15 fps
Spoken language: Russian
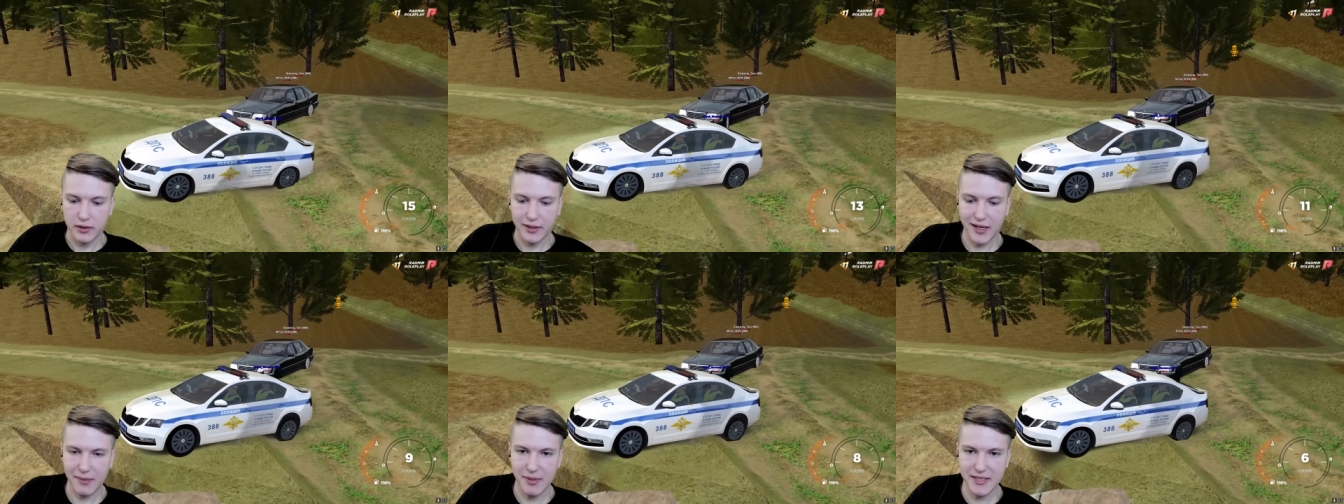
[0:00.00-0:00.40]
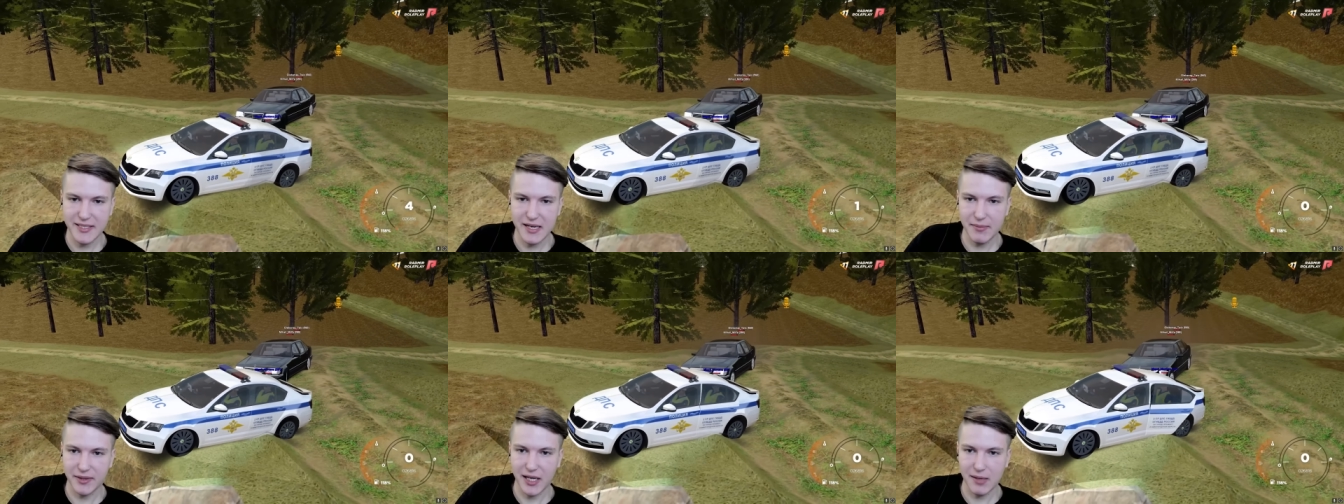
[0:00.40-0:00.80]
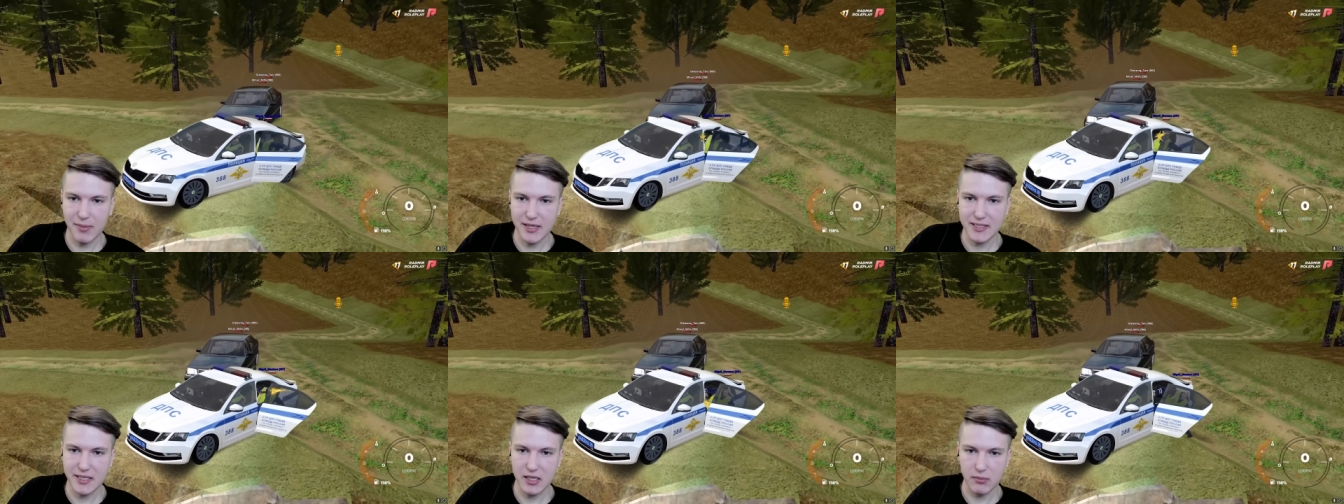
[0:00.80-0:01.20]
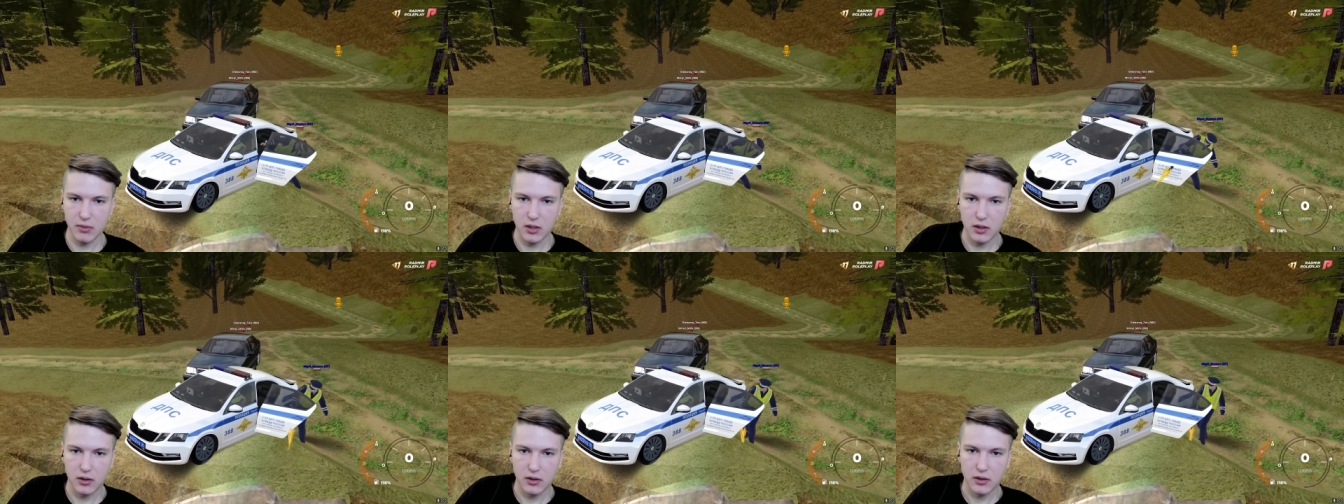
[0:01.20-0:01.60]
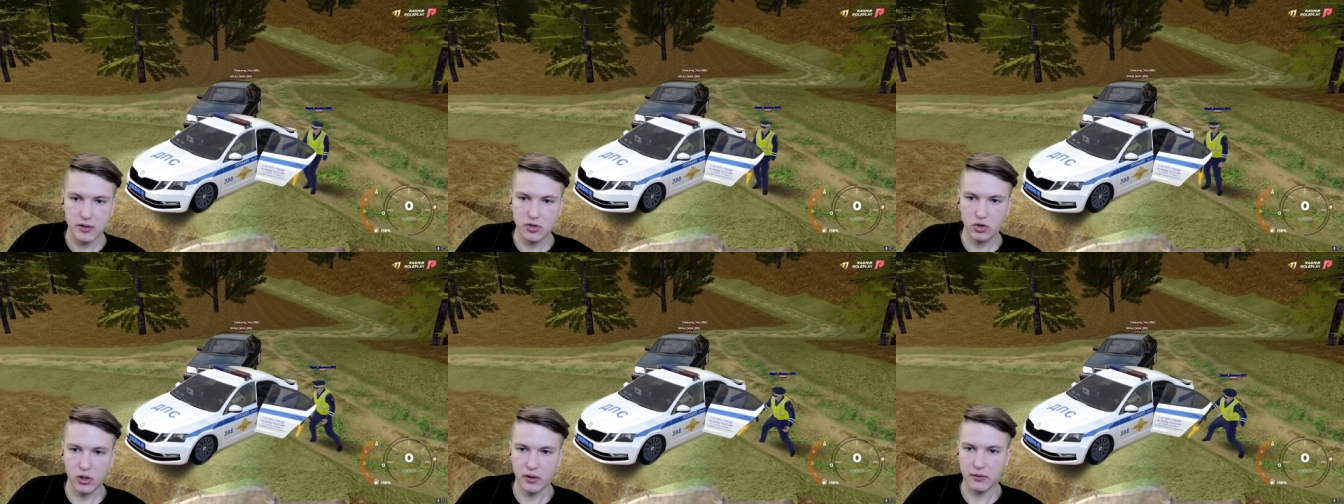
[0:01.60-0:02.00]
Тормозим, тормозим.
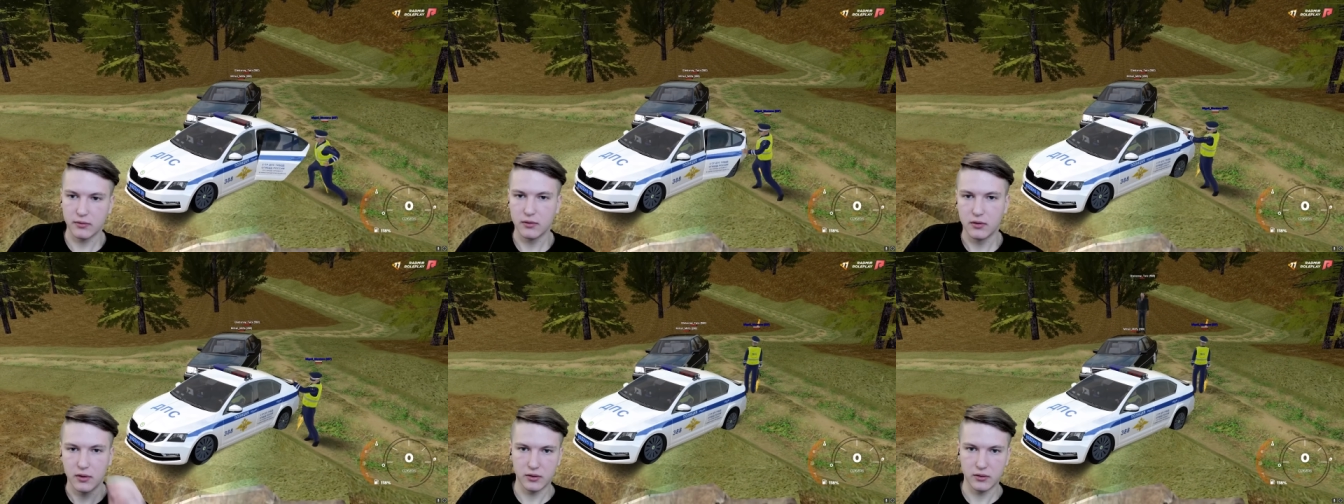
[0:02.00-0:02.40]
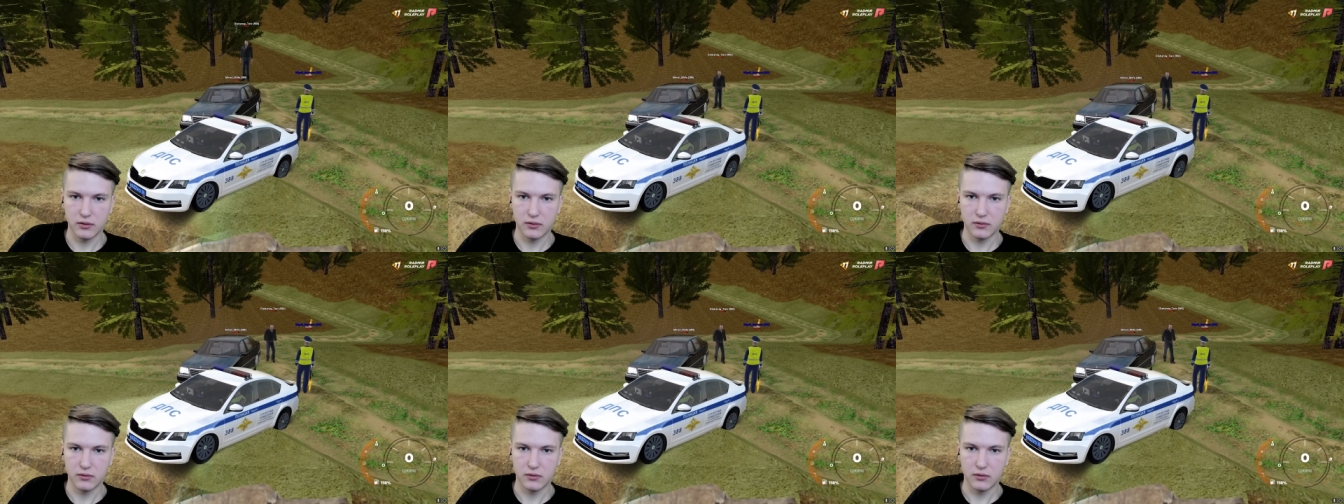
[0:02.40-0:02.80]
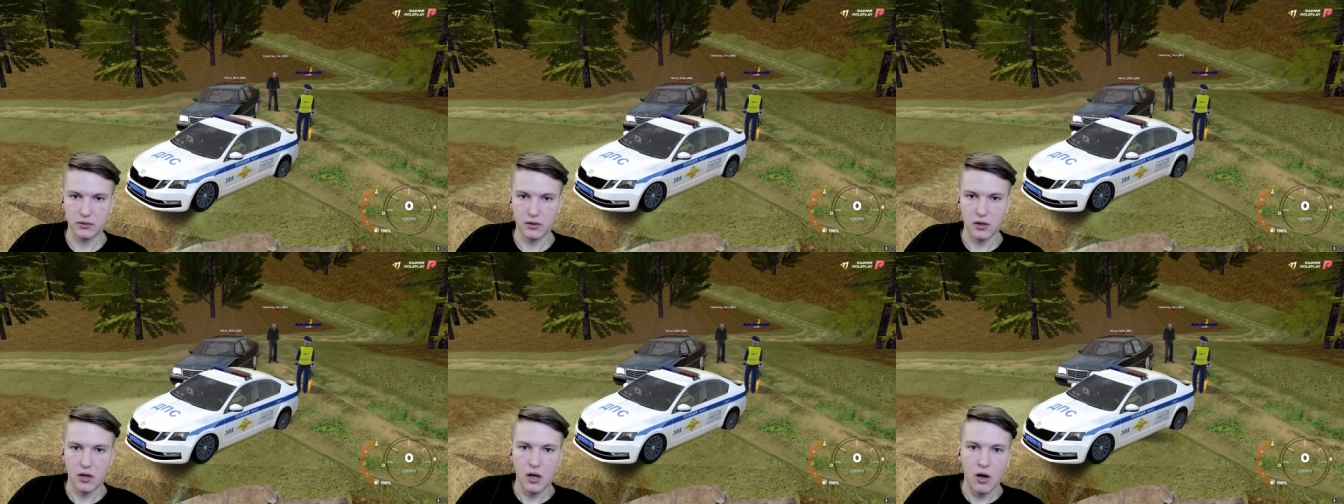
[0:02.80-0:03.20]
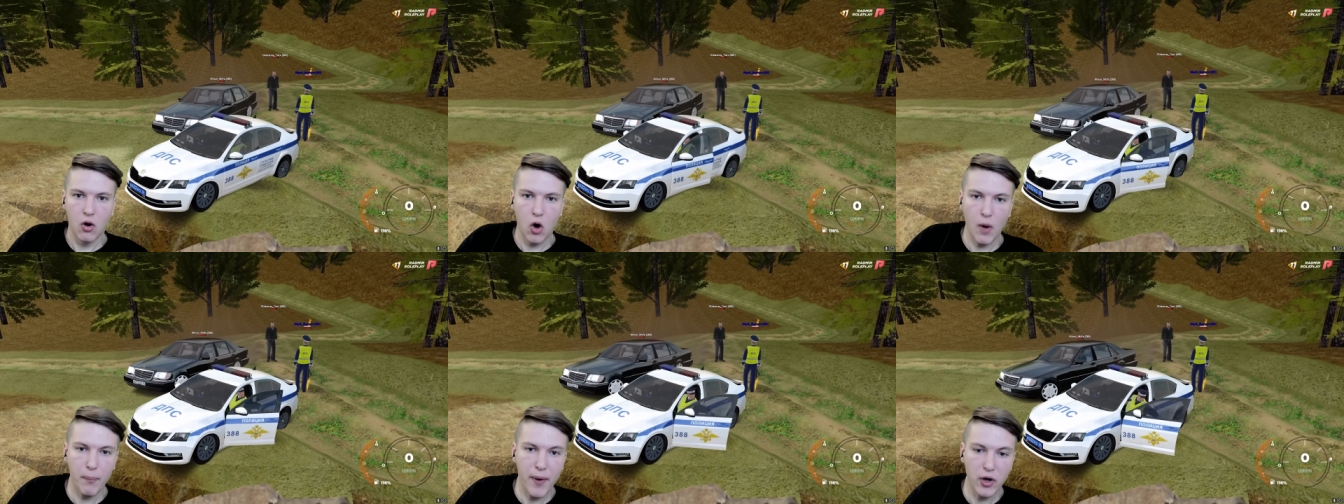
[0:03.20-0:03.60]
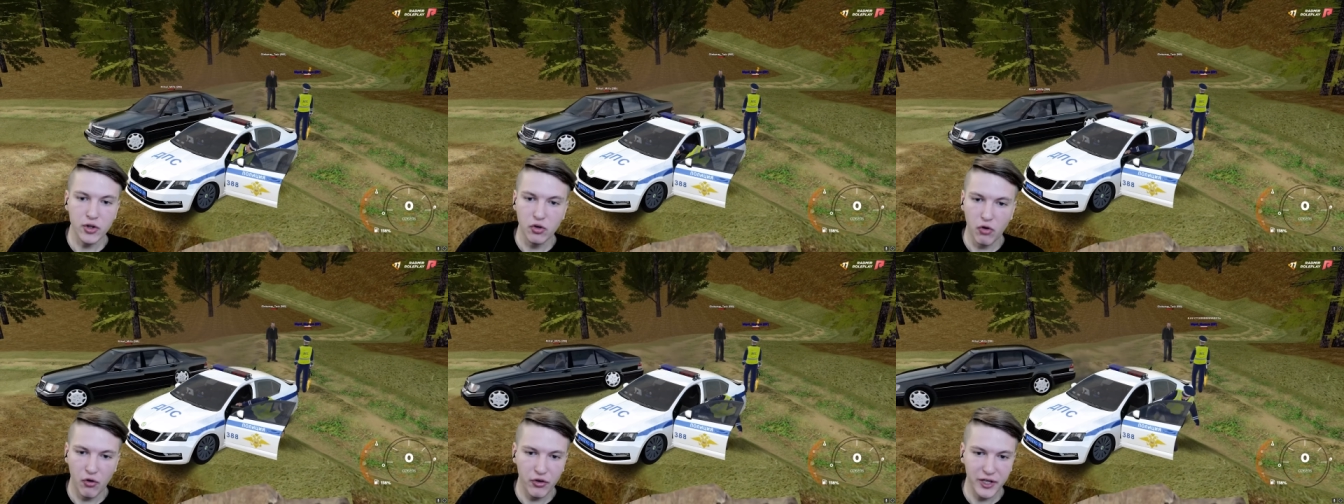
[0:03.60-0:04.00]
Стой. Опа,
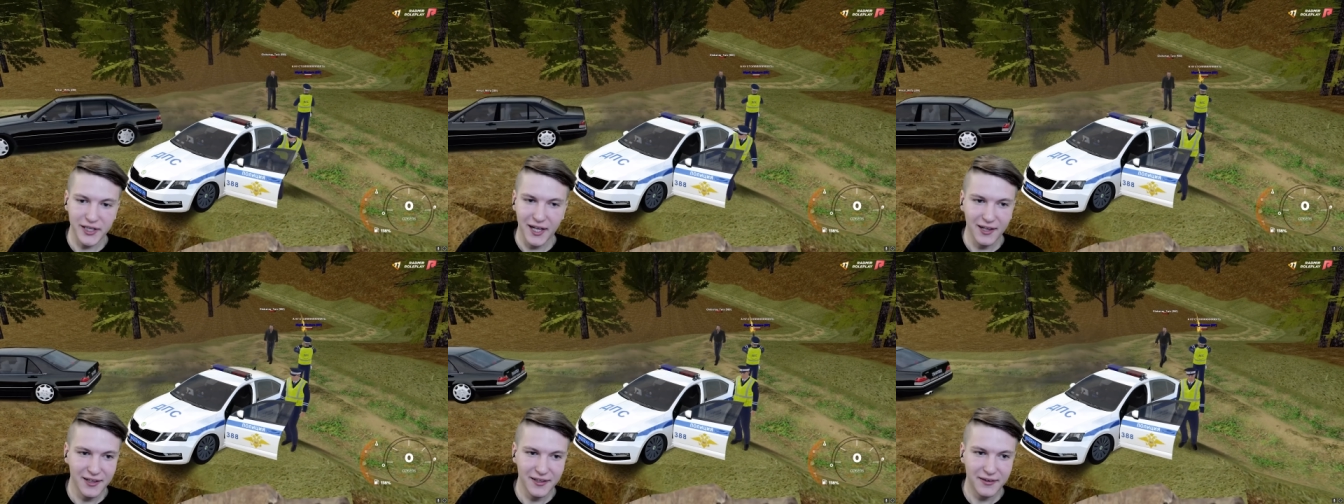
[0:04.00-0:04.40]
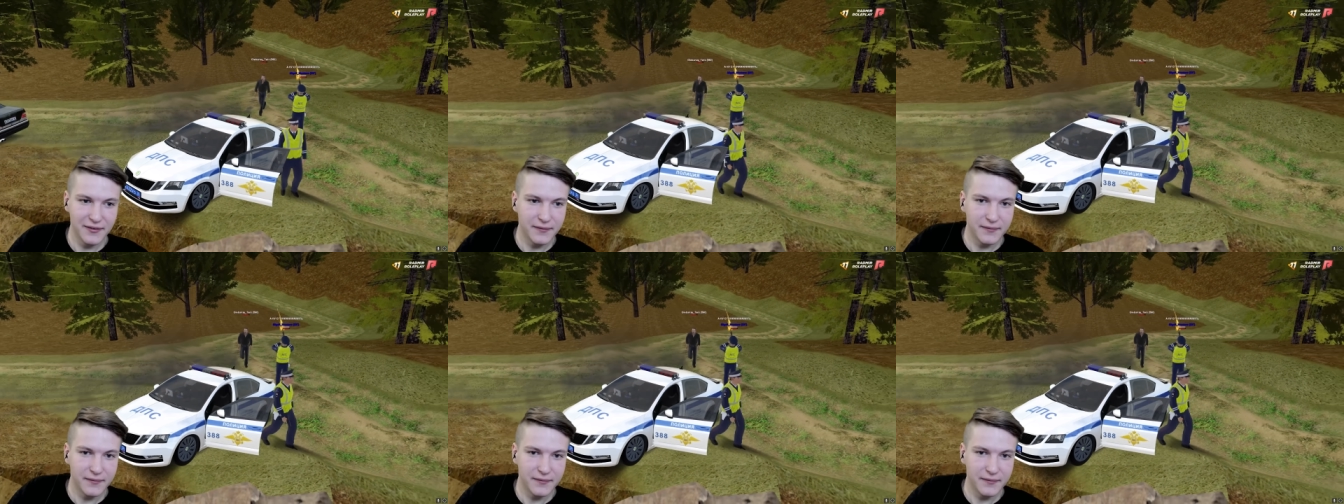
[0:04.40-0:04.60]
он его выгнал.